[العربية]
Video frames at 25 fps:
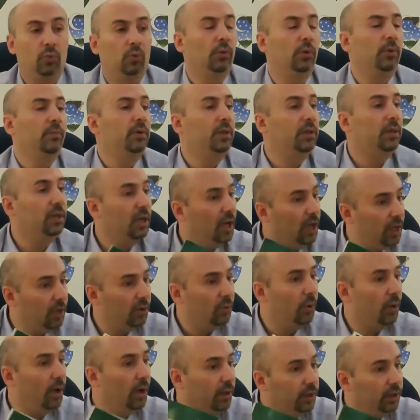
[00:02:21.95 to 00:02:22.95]

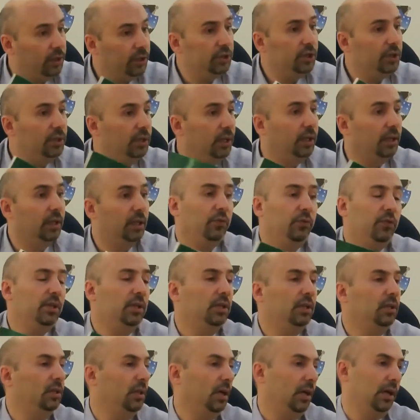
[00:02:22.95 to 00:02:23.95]
ومثال واضح جدا
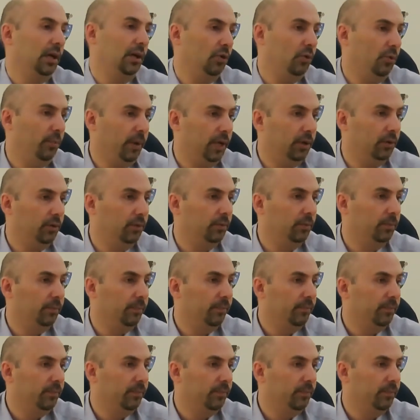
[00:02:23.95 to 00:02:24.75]
كيفية التغلب عنه